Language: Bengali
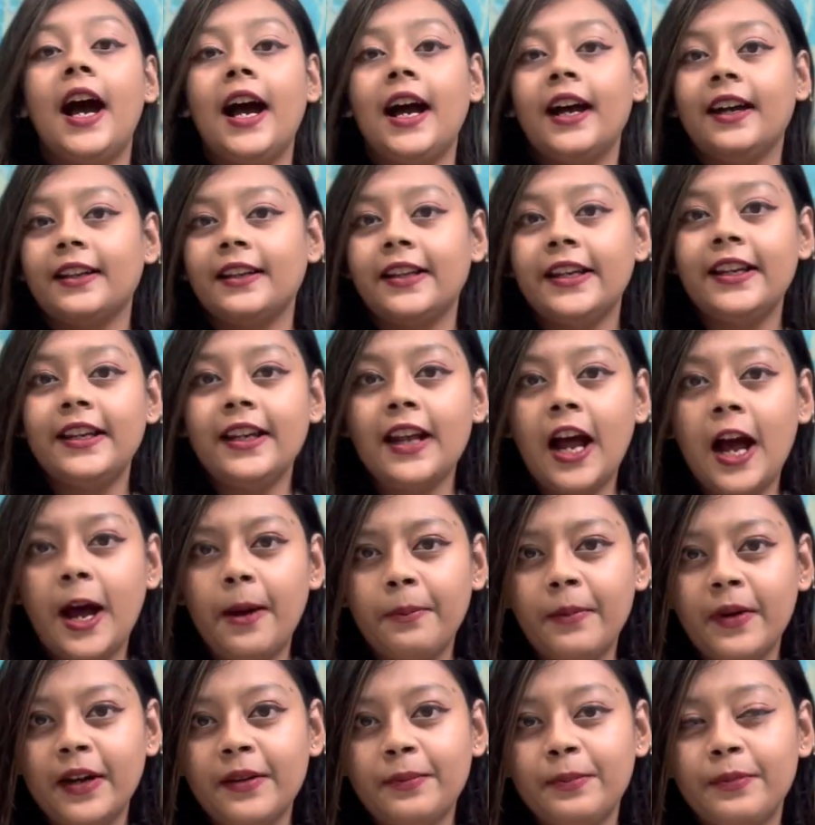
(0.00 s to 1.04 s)
আগে
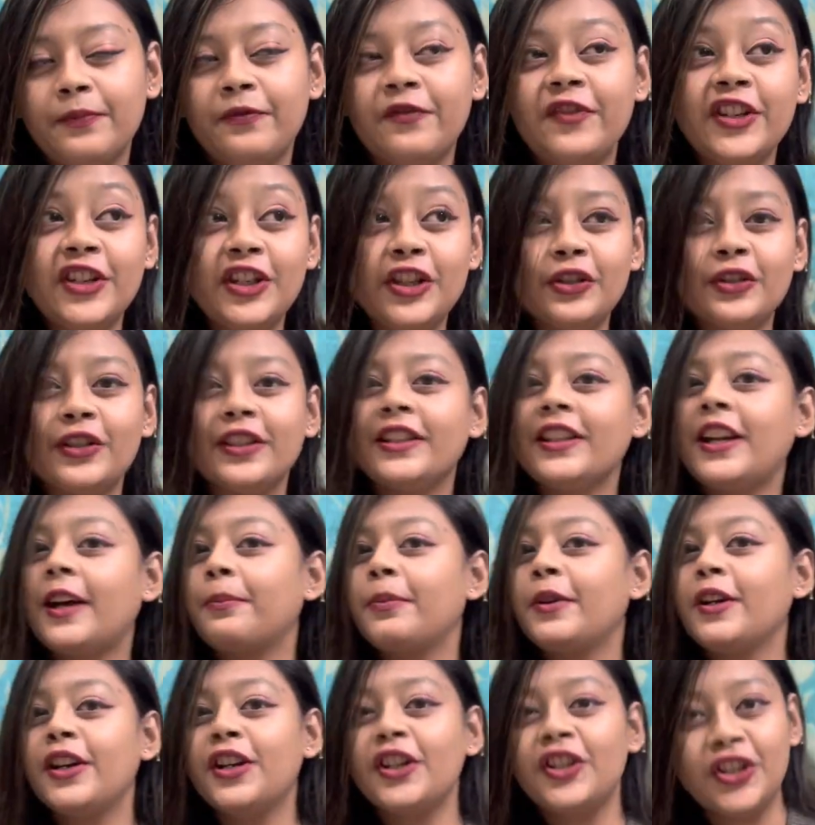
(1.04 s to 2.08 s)
আমার ভিডিওটাতে
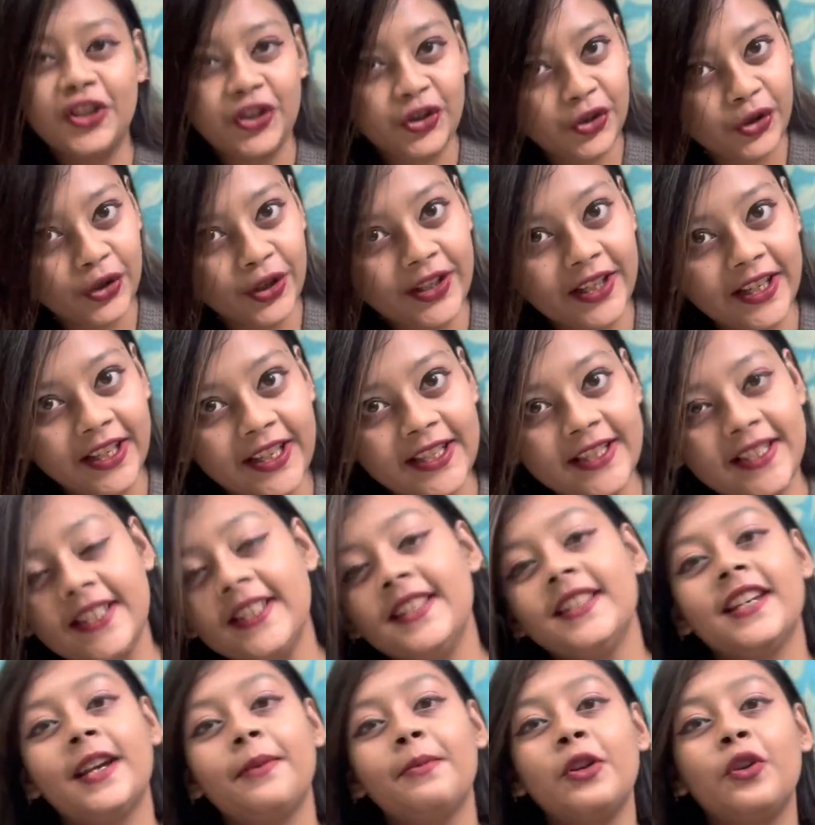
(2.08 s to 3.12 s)
আপনারা নিশ্চয়ই দেখেছেন
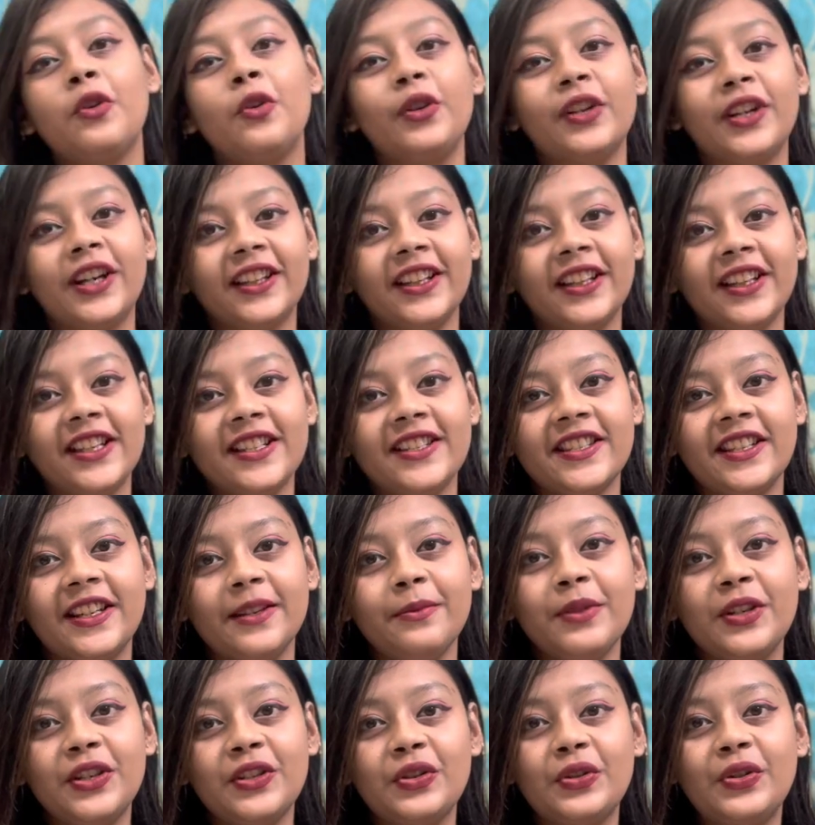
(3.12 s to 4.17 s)
যে আমি কলকাতা গেছিলাম
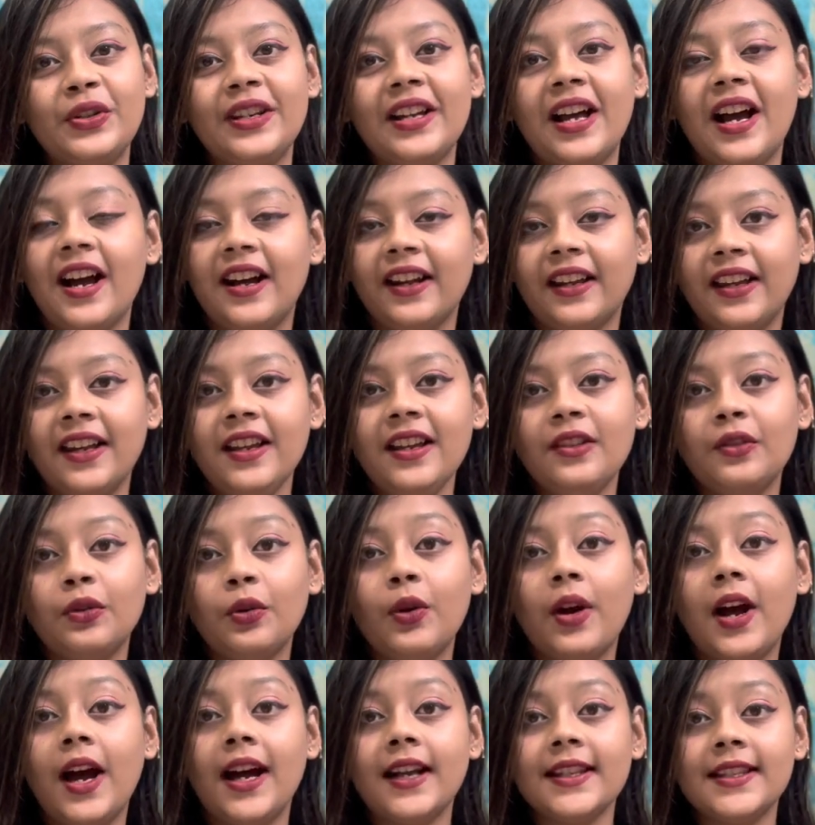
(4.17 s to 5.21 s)
কিছুদিন আগে তো
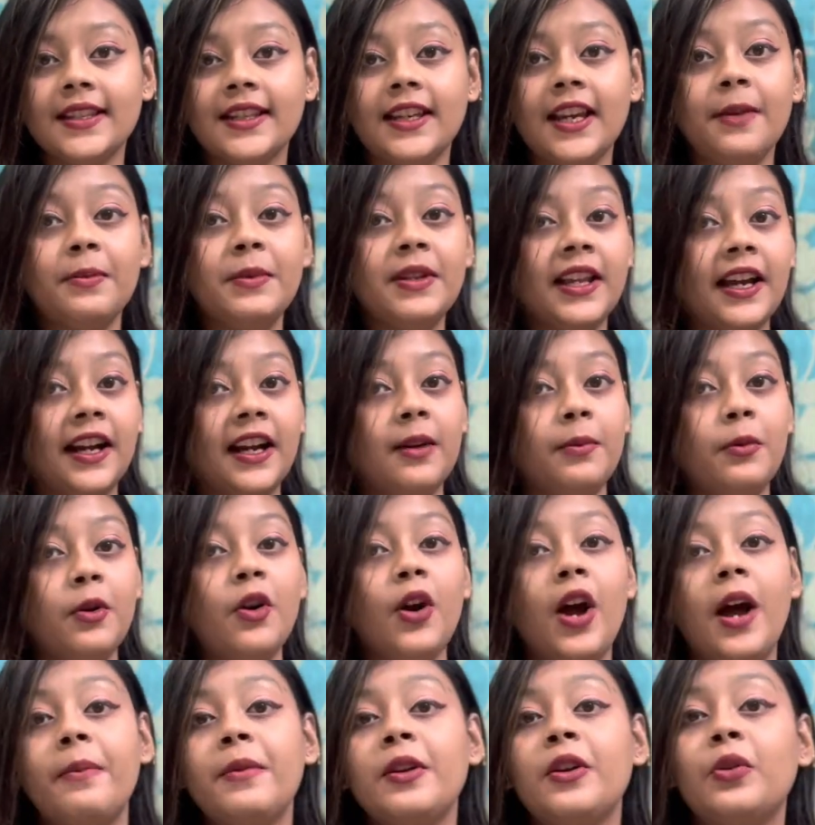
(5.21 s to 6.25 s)
আজকে আমি দেখাবো
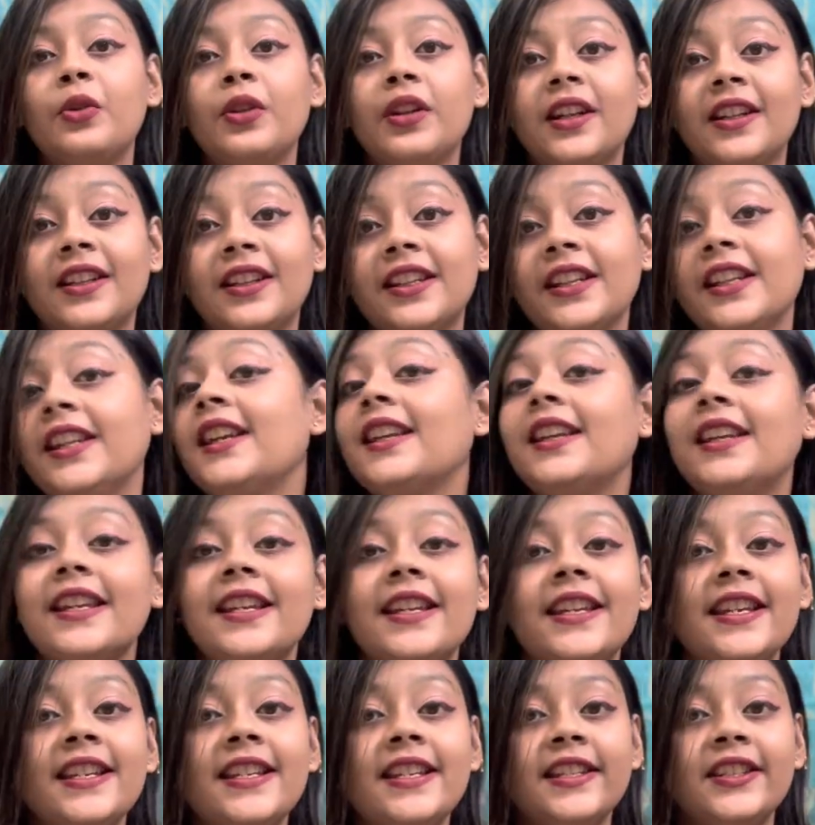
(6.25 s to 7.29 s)
আমি কলকাতা থেকে কি
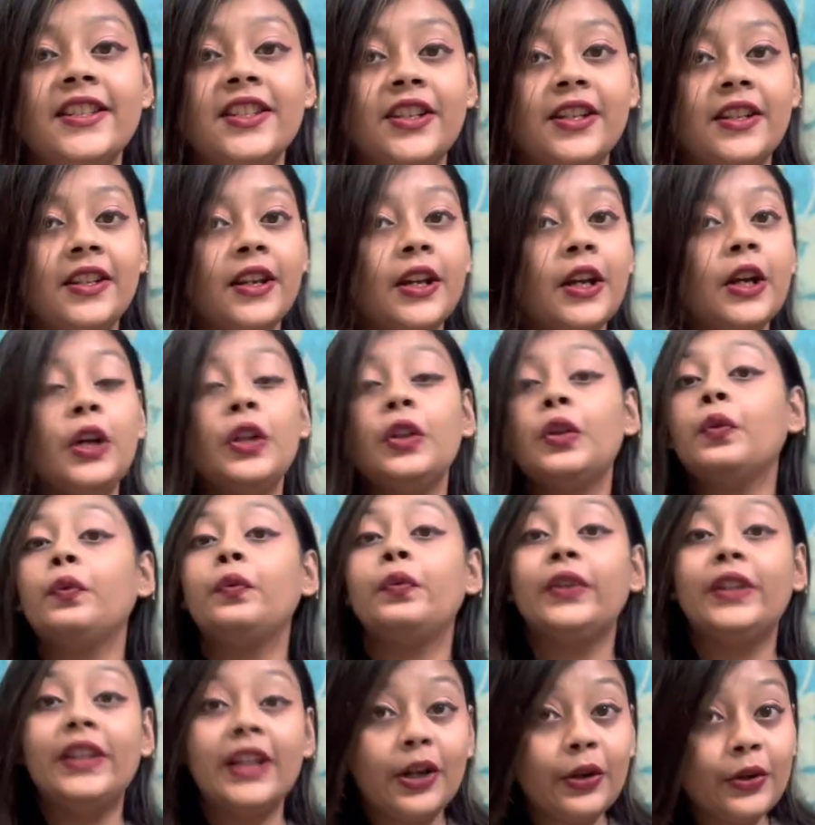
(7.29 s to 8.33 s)
কি নিয়েছি তো
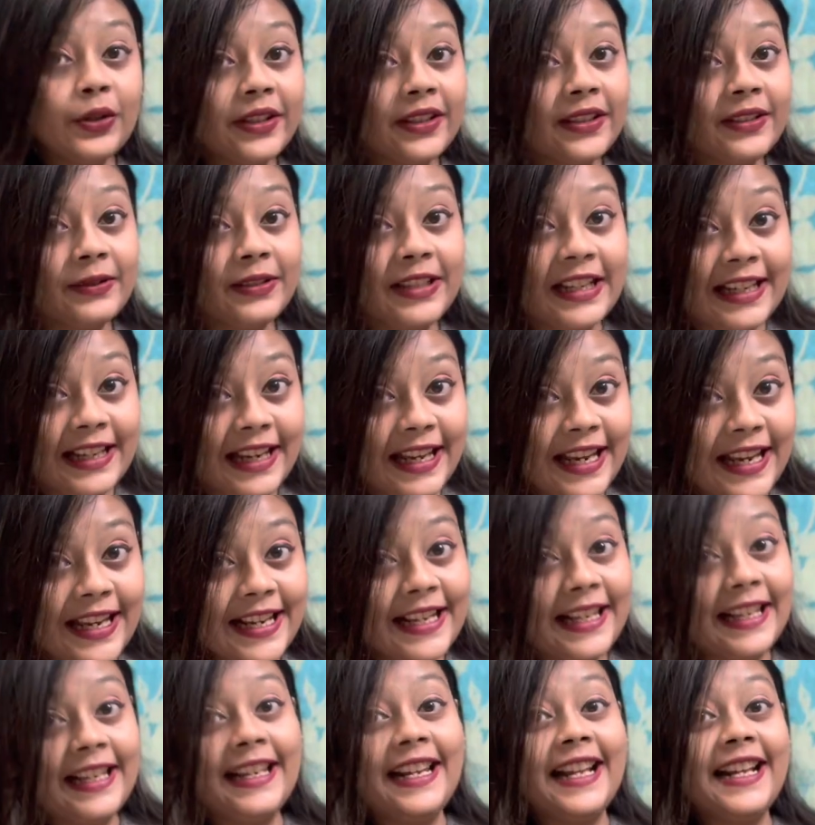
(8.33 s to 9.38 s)
উইদাউট ডিলে
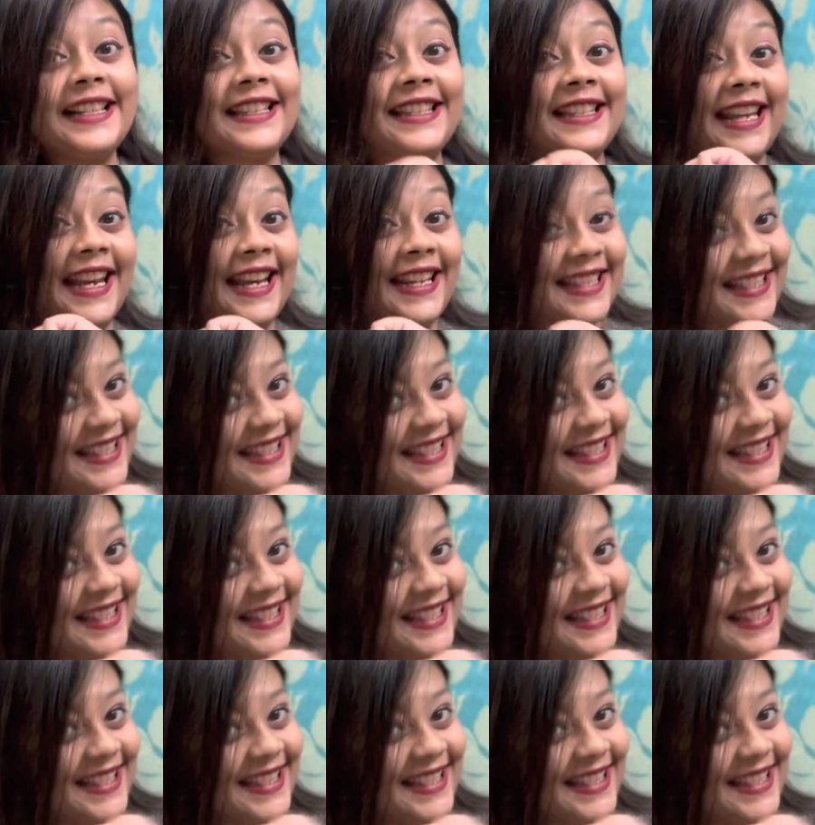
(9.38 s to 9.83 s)
লেটস গেট